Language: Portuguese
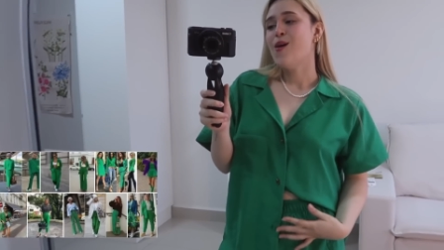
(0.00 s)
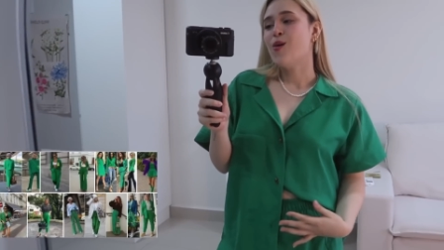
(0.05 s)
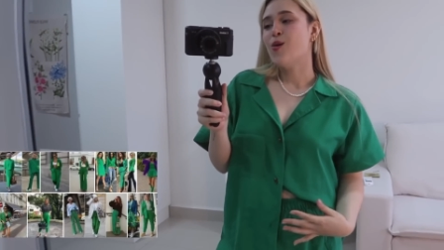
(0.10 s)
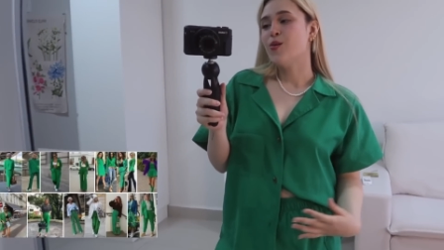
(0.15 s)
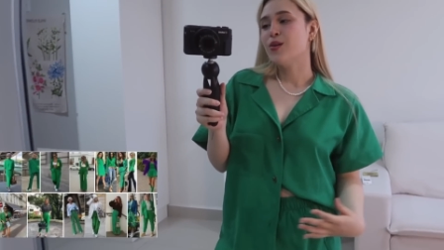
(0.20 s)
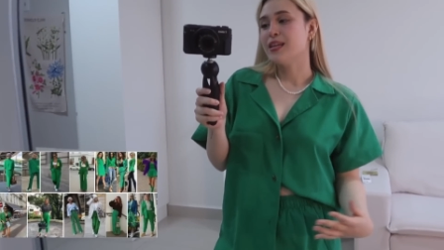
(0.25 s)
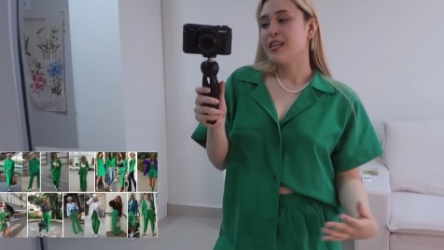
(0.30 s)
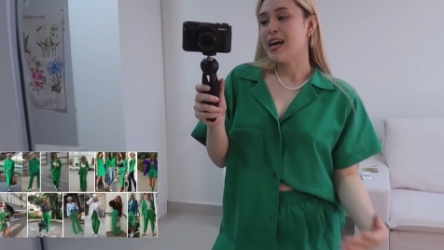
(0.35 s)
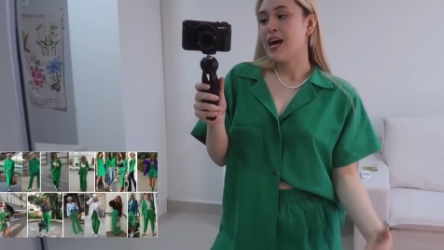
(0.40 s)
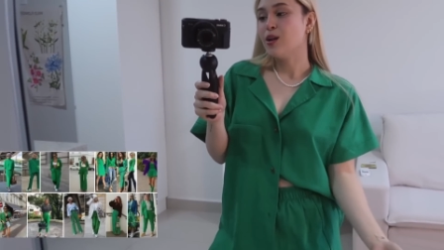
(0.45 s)

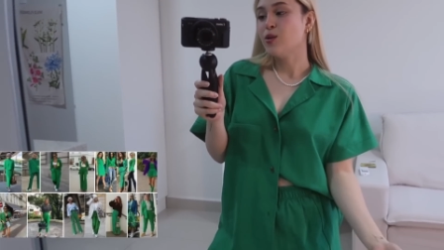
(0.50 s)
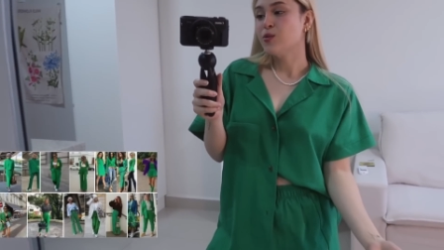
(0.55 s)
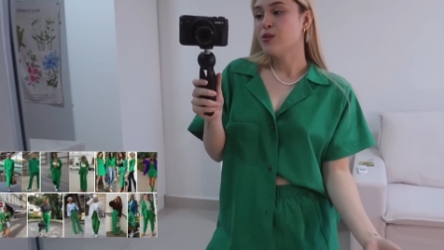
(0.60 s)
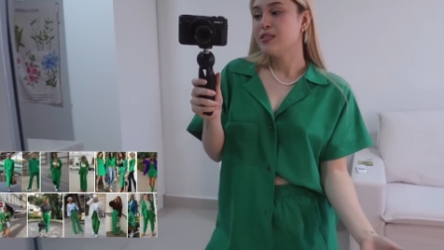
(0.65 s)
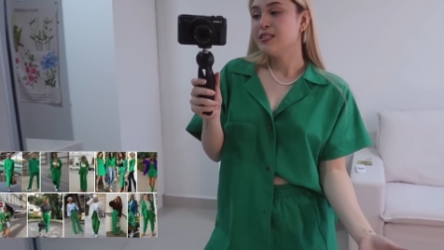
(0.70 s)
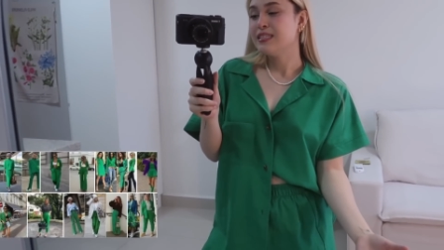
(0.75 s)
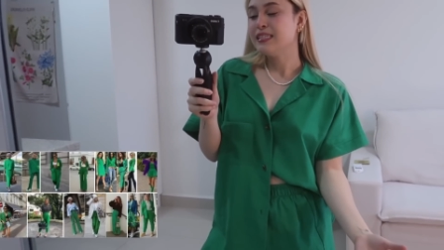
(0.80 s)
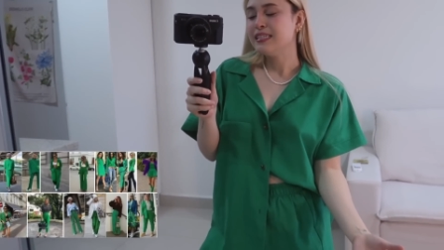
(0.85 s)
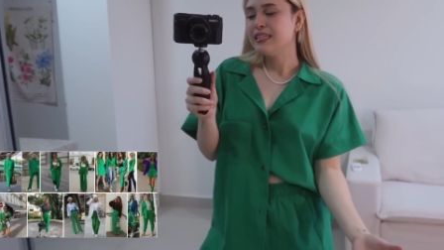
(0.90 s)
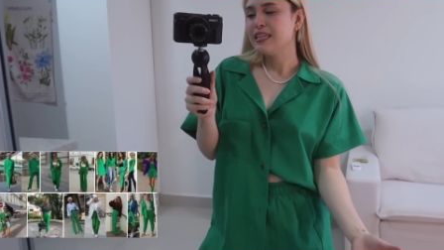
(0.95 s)
ou criar
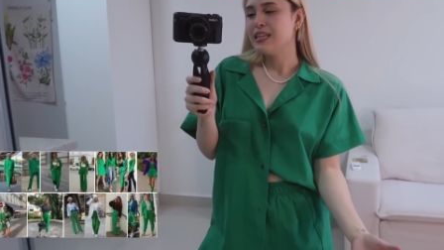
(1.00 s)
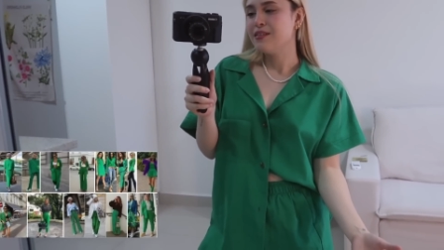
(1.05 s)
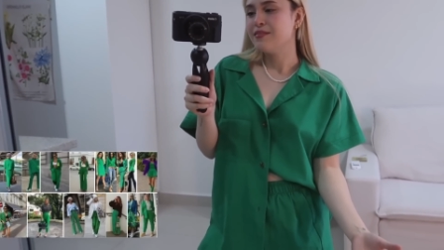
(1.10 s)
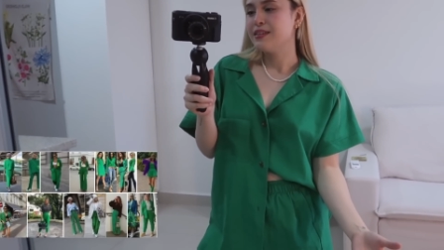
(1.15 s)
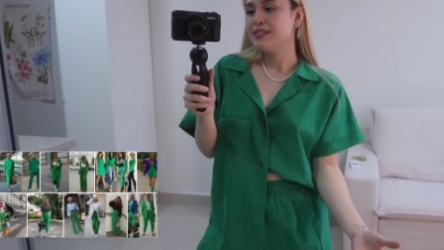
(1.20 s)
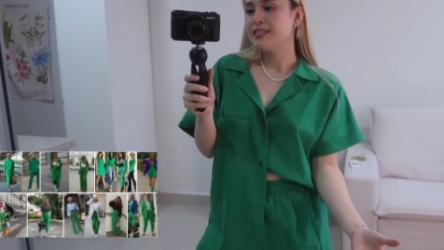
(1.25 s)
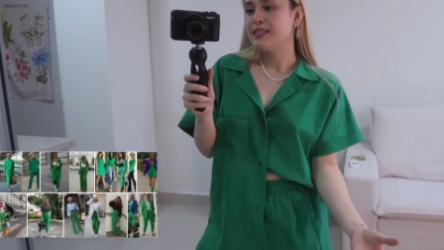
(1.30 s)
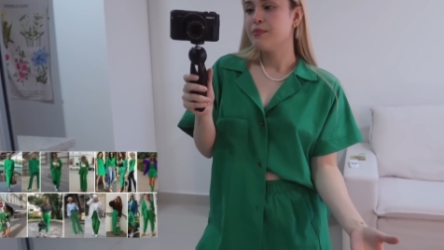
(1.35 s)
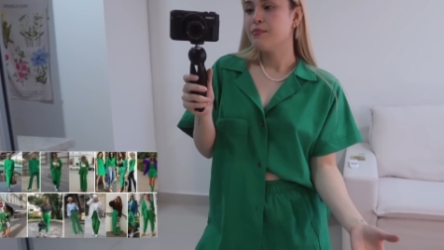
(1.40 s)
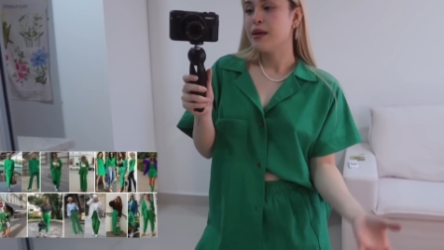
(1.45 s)
looks
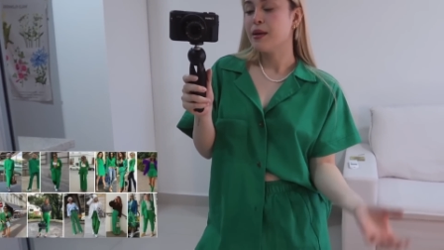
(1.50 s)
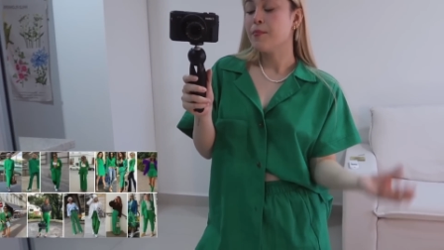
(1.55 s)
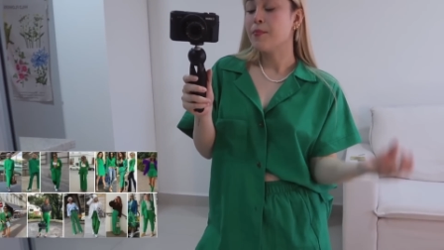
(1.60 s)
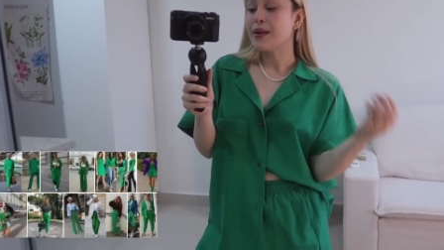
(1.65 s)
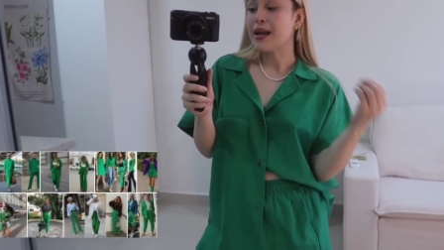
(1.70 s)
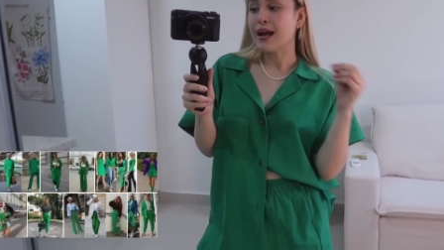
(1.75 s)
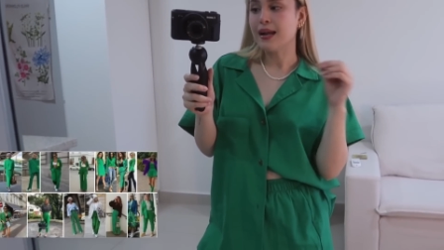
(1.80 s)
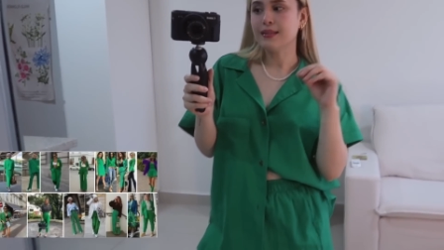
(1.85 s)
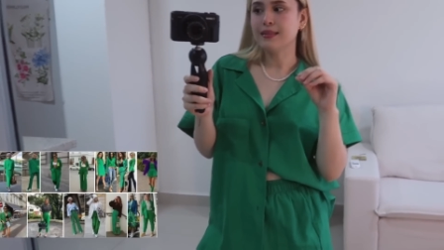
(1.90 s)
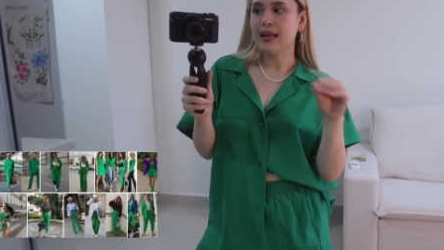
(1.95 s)
incríveis também
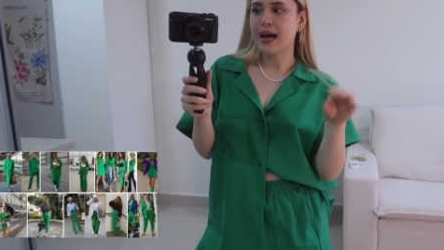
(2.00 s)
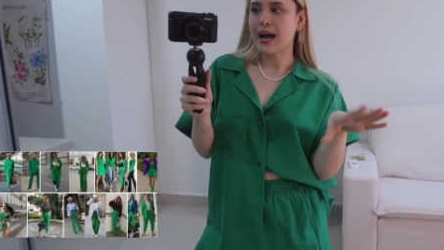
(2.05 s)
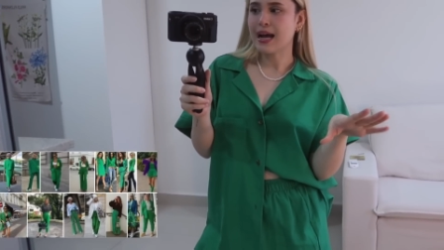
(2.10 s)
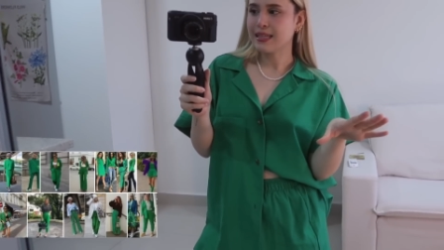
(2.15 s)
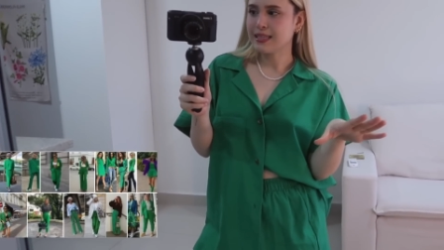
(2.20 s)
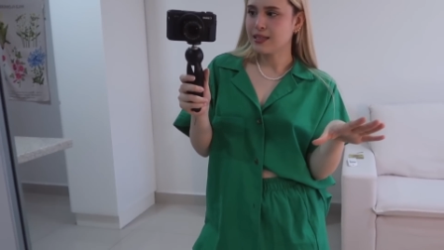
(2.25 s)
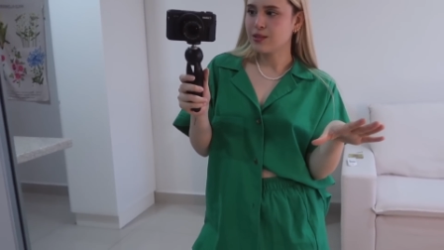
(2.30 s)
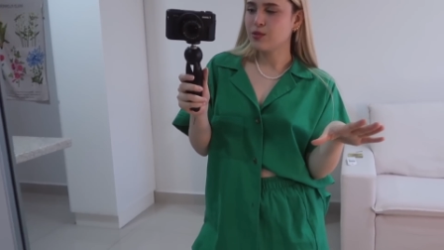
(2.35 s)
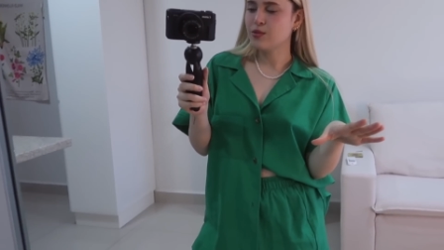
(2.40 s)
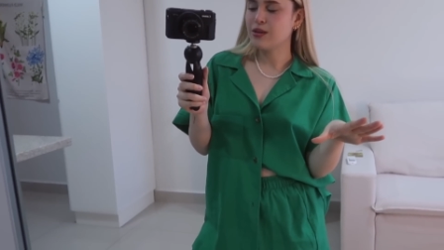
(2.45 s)
pra
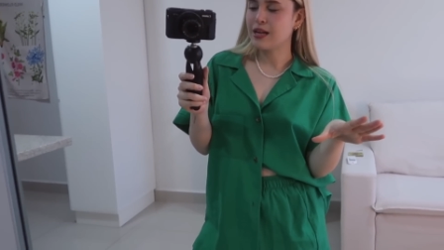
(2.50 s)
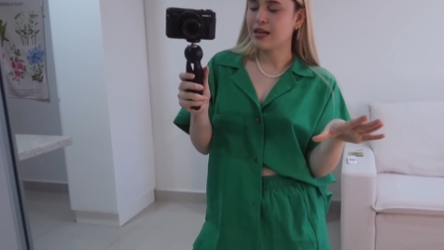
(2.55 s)
data do